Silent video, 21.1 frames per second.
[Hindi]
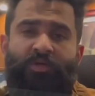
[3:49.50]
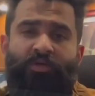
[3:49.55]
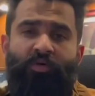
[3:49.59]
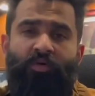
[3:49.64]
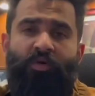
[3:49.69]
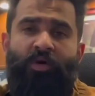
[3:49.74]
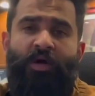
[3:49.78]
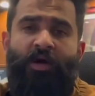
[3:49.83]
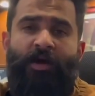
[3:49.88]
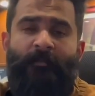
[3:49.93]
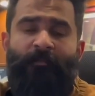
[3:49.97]
जो
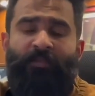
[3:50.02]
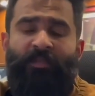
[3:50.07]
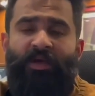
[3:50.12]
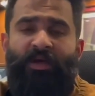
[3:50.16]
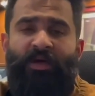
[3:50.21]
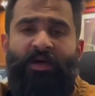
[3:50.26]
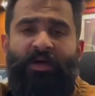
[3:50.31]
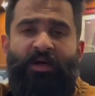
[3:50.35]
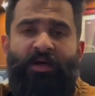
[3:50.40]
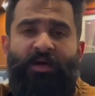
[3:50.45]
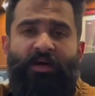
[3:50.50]

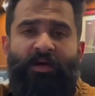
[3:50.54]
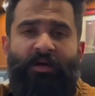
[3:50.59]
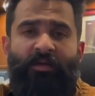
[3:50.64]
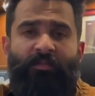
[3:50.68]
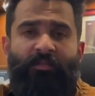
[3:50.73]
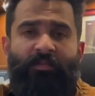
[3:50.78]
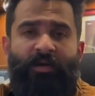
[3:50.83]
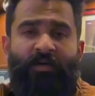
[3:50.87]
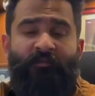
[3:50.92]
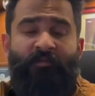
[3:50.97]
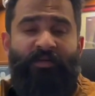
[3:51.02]

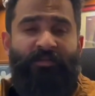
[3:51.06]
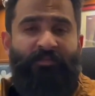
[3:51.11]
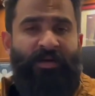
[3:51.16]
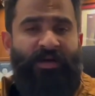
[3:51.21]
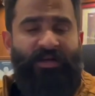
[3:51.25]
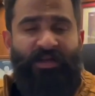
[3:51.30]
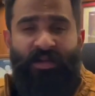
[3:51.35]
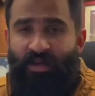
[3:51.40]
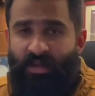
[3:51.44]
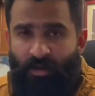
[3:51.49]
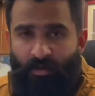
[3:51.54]
विद
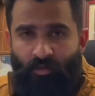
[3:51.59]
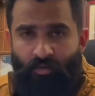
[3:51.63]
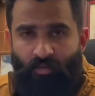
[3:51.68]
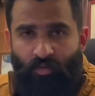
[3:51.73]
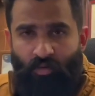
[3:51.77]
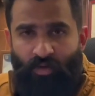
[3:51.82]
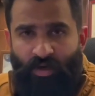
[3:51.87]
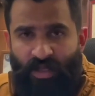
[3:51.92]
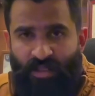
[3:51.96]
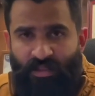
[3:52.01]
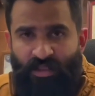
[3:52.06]
मटेरियल
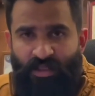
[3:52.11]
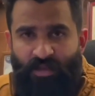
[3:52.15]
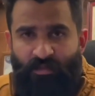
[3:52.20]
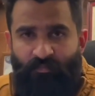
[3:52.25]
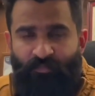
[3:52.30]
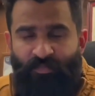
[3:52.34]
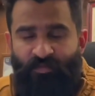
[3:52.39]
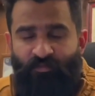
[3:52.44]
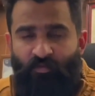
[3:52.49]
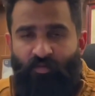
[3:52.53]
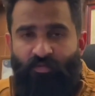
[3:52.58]
उनको ना
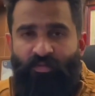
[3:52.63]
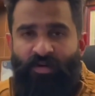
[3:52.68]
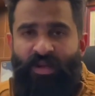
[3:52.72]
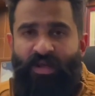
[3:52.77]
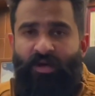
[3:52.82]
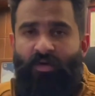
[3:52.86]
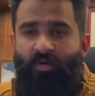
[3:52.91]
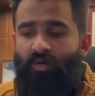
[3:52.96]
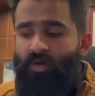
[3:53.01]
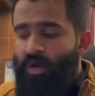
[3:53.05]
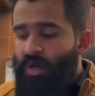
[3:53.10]
दें वुड वाले
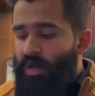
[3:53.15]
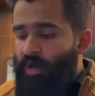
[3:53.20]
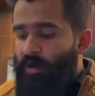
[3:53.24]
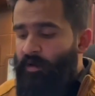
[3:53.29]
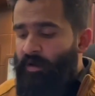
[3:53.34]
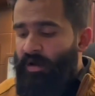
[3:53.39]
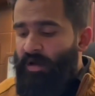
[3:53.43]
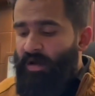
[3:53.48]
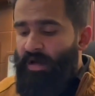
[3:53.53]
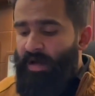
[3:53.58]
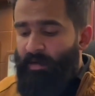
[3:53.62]
को
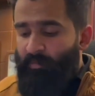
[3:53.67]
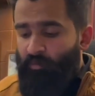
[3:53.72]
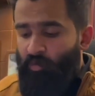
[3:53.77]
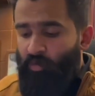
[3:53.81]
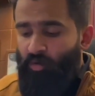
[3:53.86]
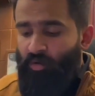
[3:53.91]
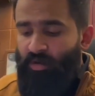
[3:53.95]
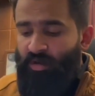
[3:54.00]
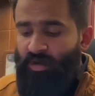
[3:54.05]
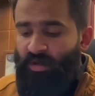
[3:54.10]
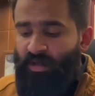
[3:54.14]
हम
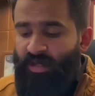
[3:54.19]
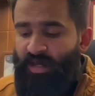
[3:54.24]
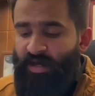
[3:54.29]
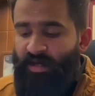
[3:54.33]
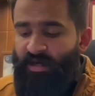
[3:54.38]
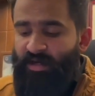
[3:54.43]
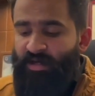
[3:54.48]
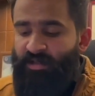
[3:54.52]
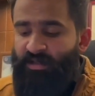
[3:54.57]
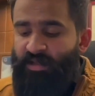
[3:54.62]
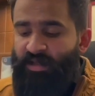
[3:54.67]
लोग क्या
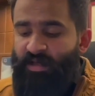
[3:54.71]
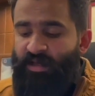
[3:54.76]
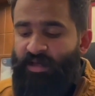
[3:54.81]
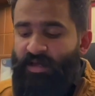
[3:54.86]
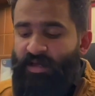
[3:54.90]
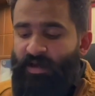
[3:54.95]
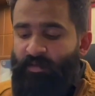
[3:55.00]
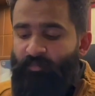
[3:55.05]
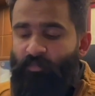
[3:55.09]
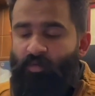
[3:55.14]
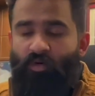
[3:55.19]
करते हैं कि
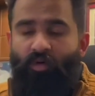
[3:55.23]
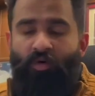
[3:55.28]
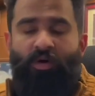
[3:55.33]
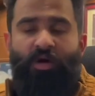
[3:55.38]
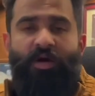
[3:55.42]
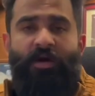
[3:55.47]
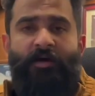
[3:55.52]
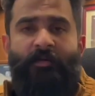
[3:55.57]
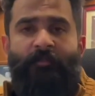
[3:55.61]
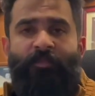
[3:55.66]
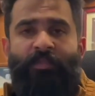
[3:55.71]
हम लोग
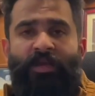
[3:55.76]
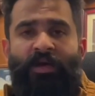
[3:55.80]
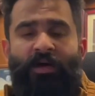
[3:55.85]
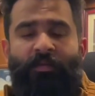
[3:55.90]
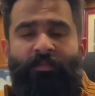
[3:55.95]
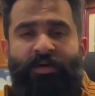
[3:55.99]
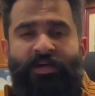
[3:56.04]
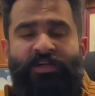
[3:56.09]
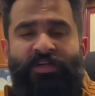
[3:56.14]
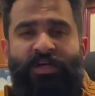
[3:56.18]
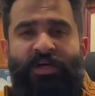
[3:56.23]

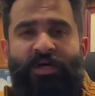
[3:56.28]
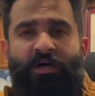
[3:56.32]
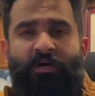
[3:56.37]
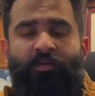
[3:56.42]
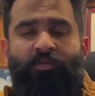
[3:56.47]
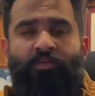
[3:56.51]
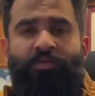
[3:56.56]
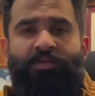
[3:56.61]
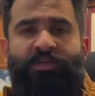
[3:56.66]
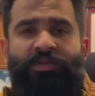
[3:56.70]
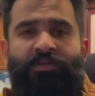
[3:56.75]
हमेशा
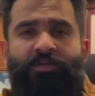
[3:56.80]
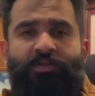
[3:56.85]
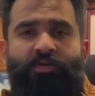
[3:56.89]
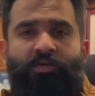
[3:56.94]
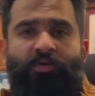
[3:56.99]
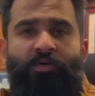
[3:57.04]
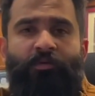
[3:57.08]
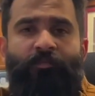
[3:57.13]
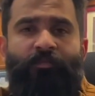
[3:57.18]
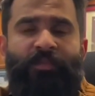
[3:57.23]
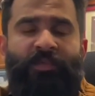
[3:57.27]
उनसे जो
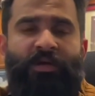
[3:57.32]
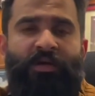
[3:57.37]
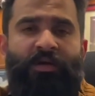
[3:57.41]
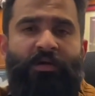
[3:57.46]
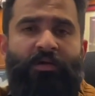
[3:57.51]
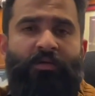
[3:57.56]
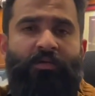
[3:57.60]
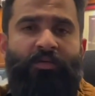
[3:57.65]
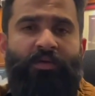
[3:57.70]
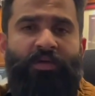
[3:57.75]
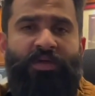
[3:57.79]

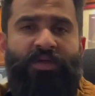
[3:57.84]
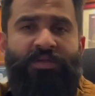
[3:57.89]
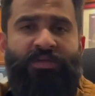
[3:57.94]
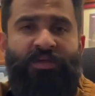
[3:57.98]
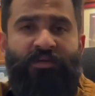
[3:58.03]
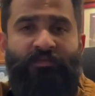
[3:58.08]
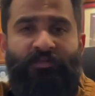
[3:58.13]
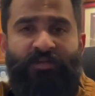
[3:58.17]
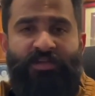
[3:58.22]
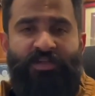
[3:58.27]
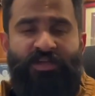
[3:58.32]
उनकी
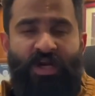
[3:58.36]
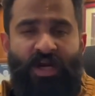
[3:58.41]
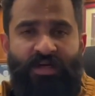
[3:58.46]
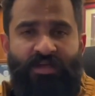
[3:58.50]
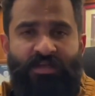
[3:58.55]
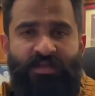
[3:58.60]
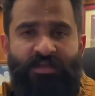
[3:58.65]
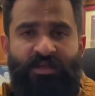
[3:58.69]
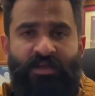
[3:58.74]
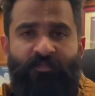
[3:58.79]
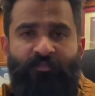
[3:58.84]
सर्विस
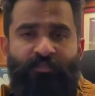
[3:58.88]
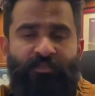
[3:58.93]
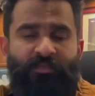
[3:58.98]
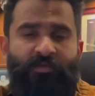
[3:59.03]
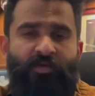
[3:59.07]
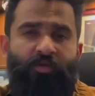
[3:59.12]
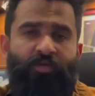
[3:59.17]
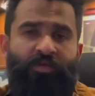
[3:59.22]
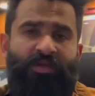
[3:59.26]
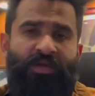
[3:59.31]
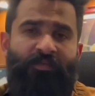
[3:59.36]
चार्जेस हैं
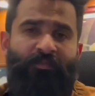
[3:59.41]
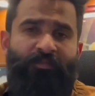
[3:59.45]
जो उनके